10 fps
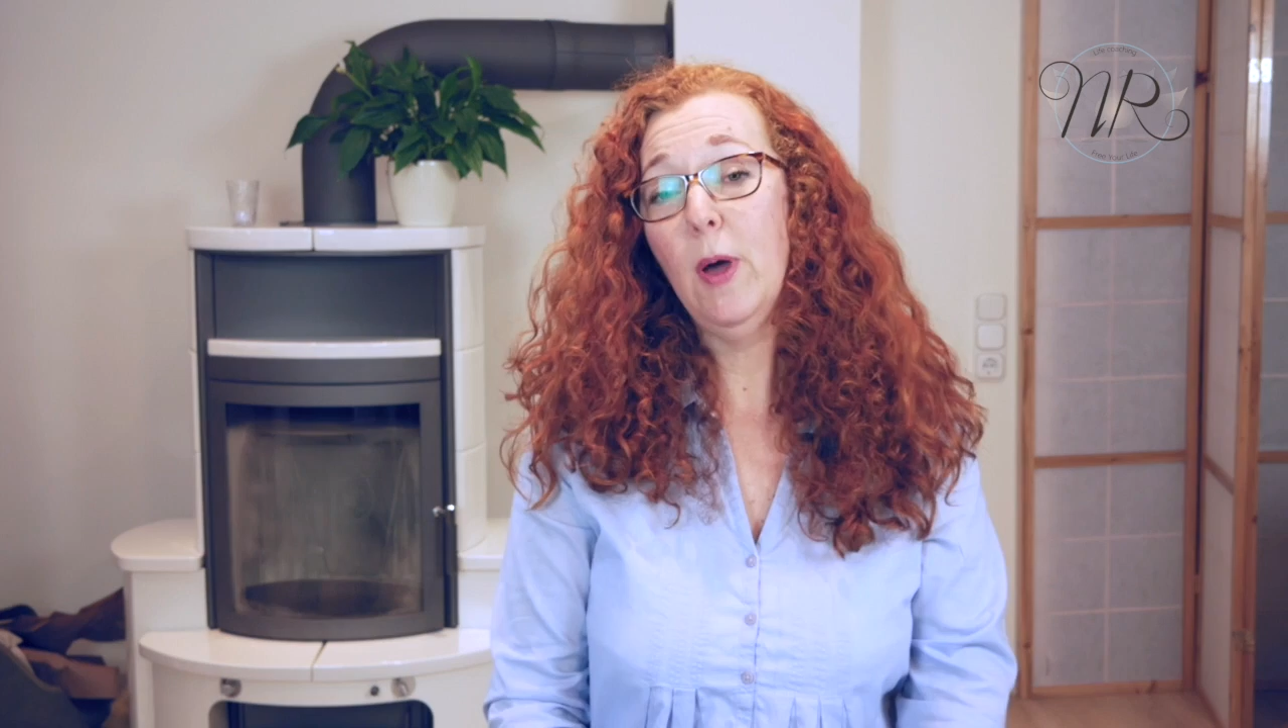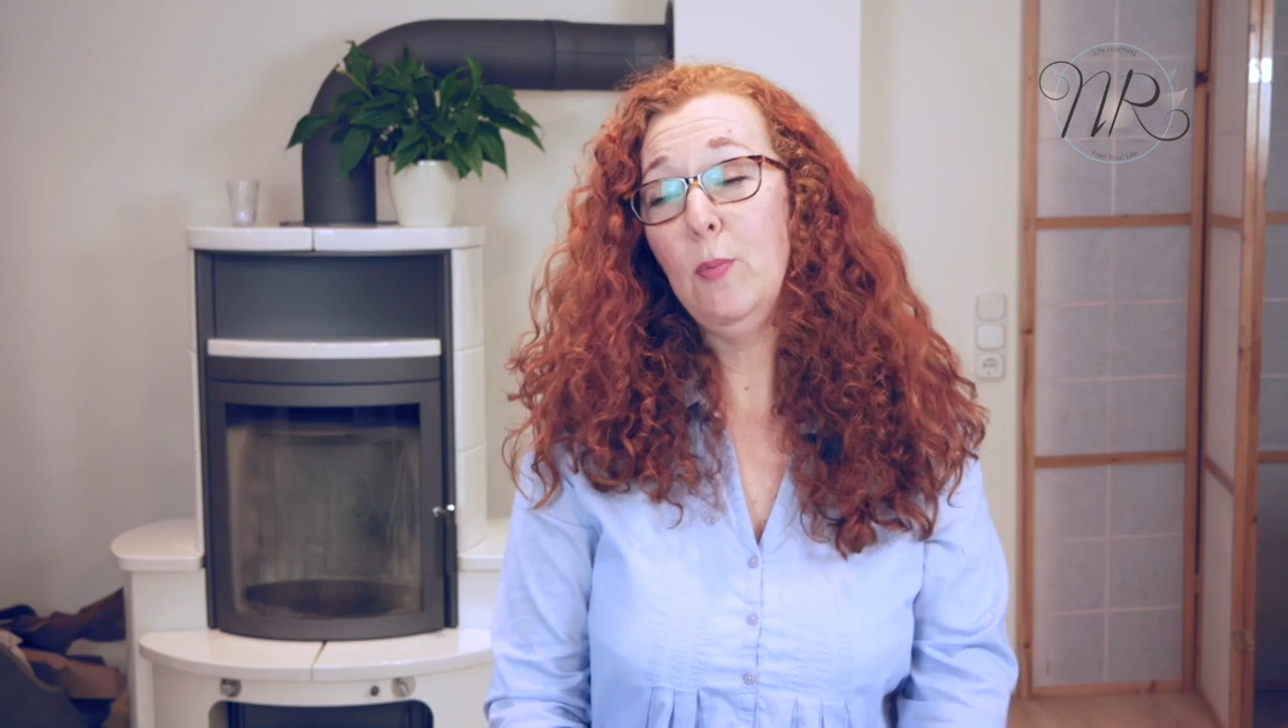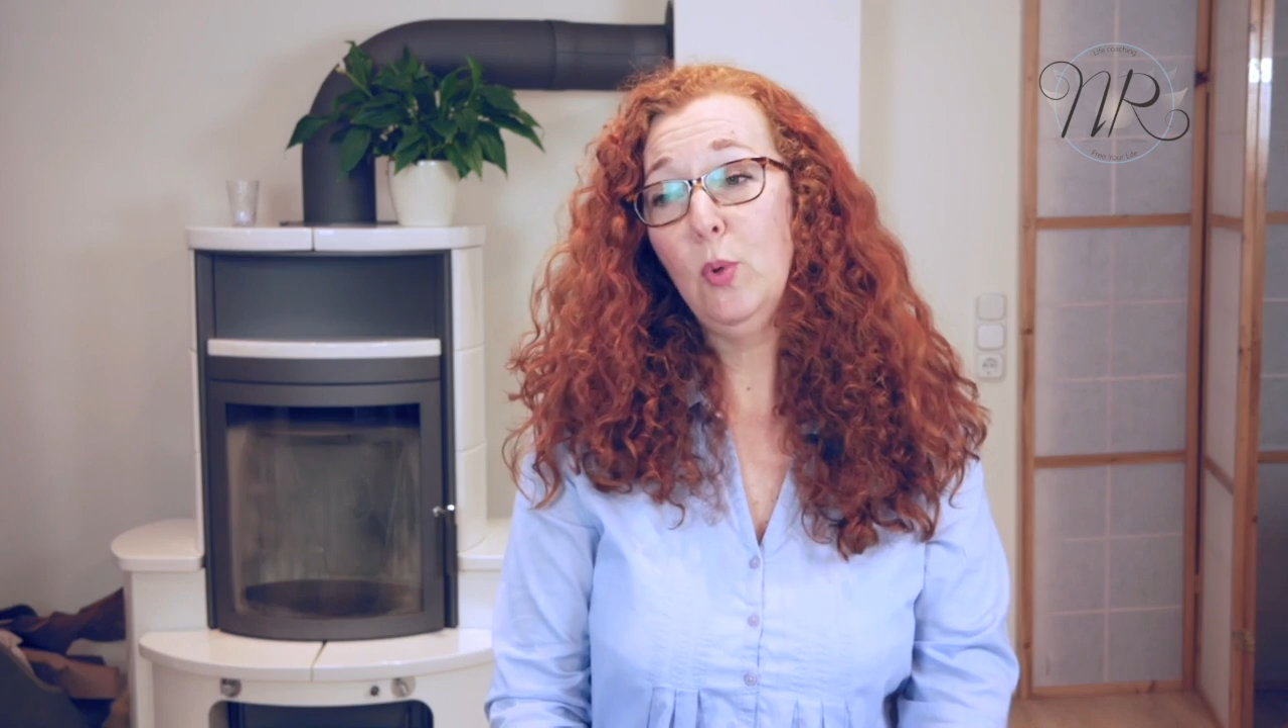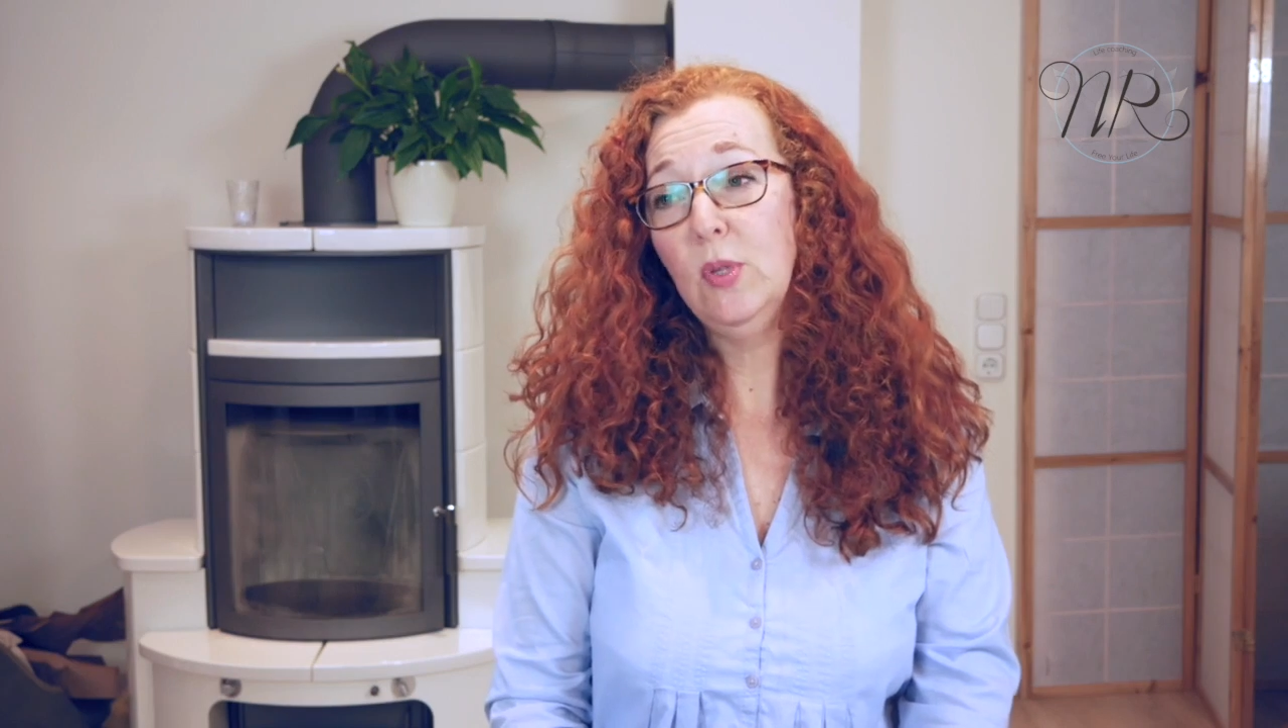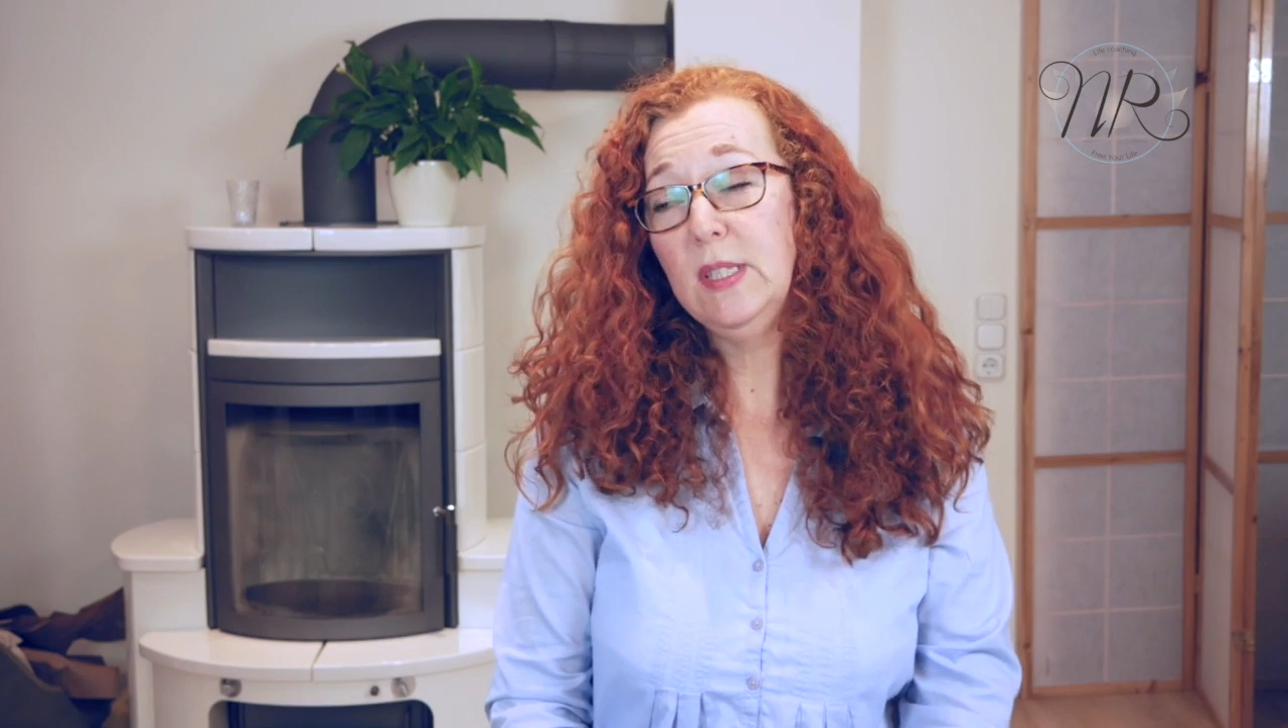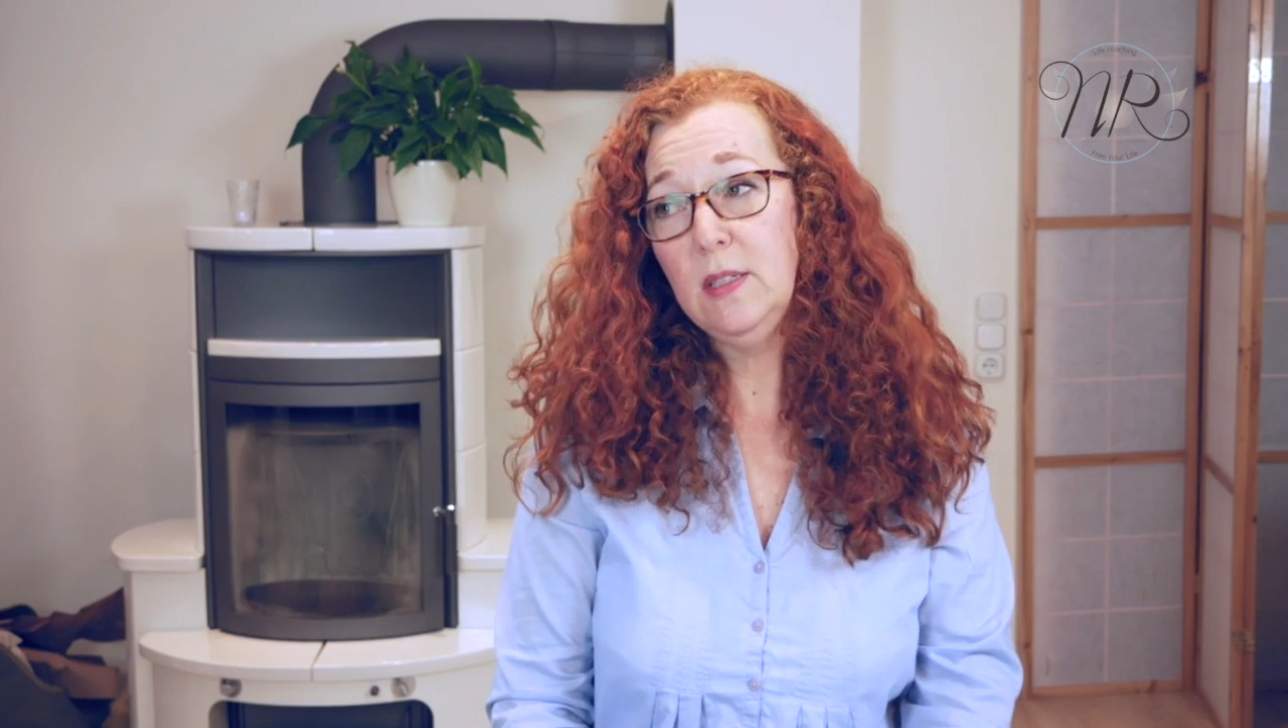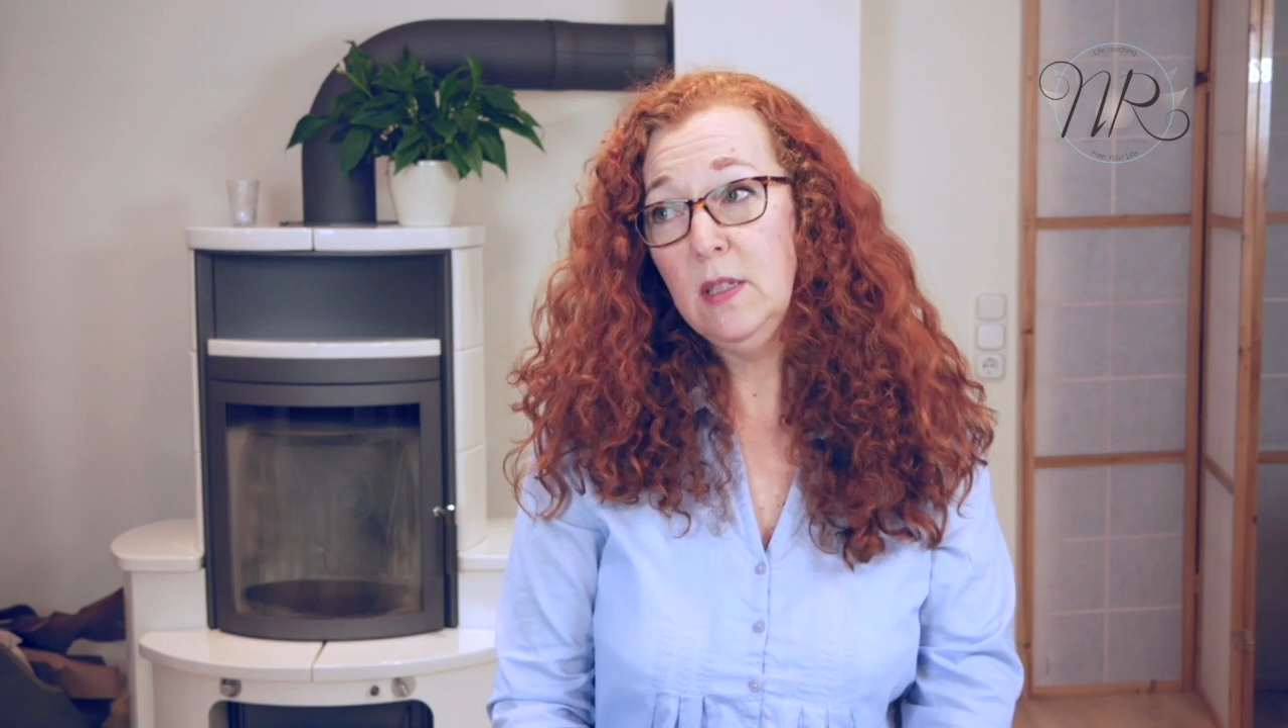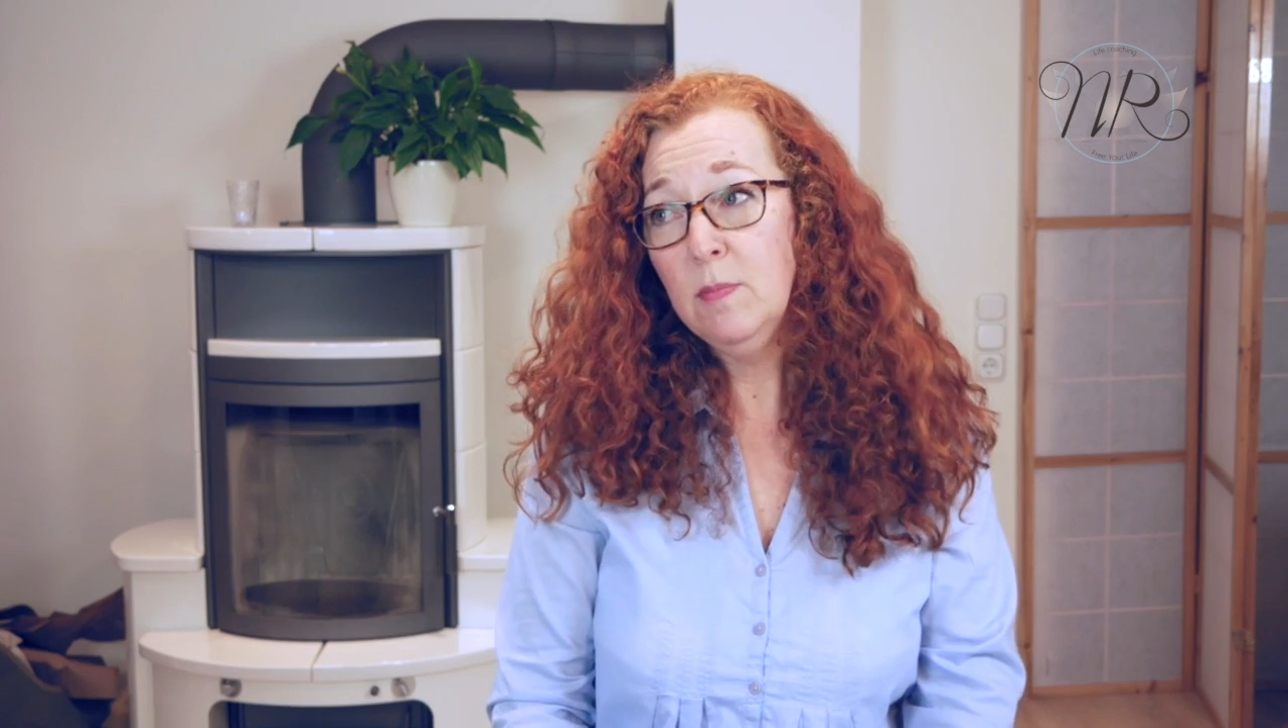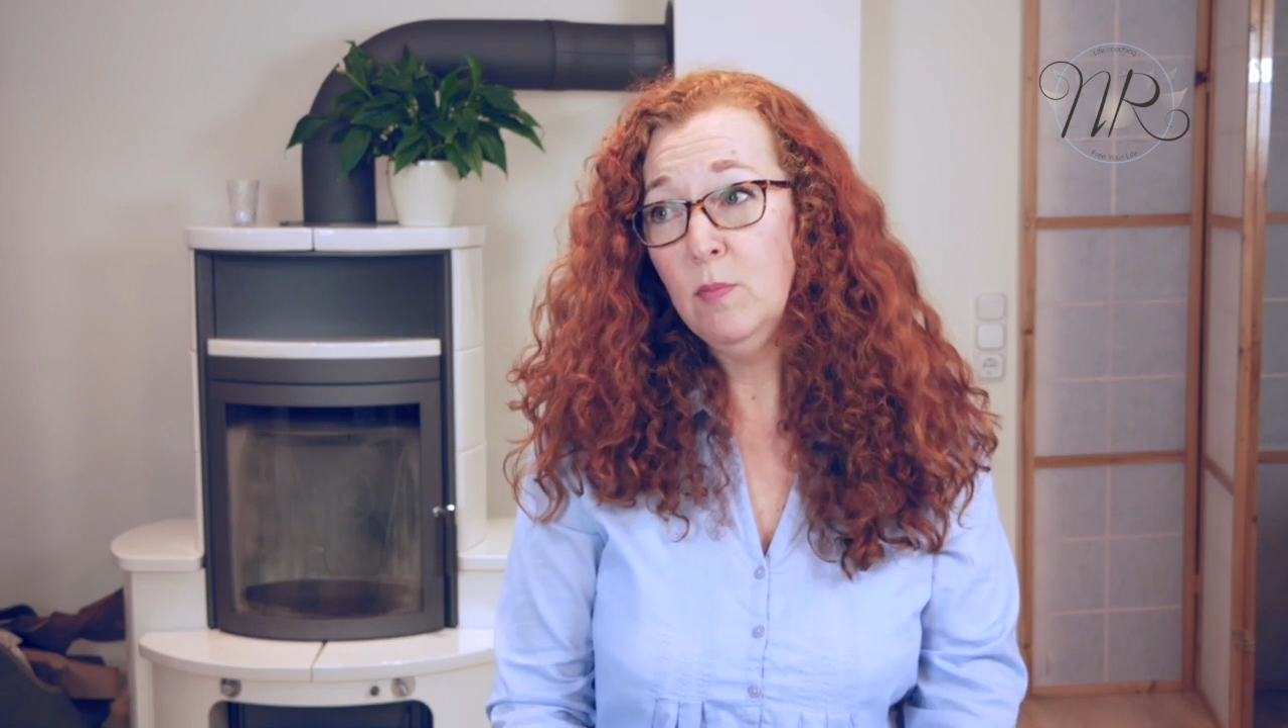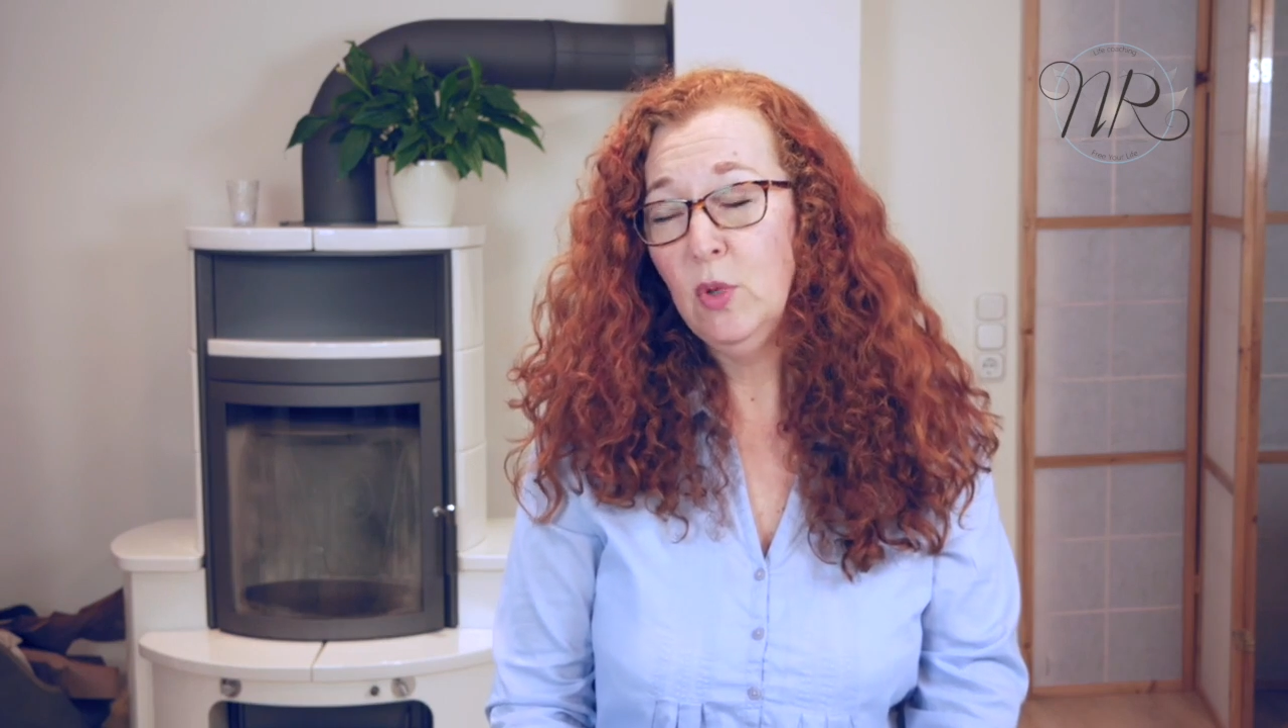bei Punkt
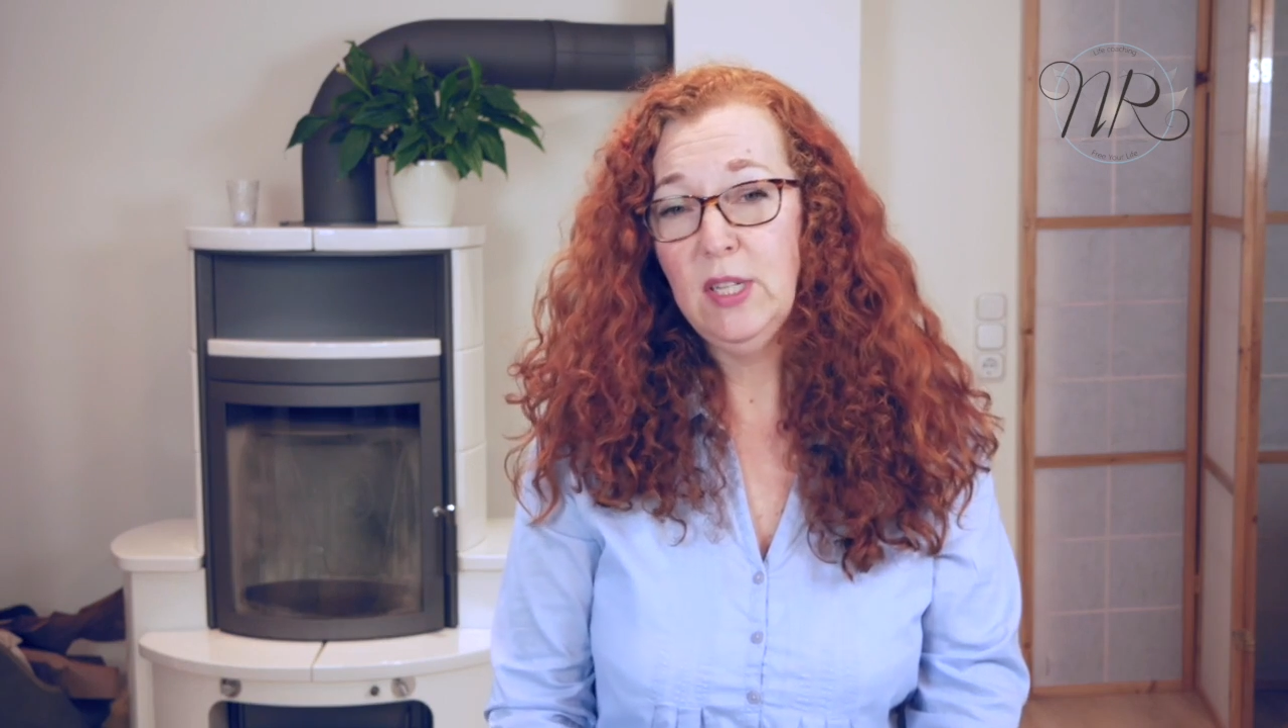7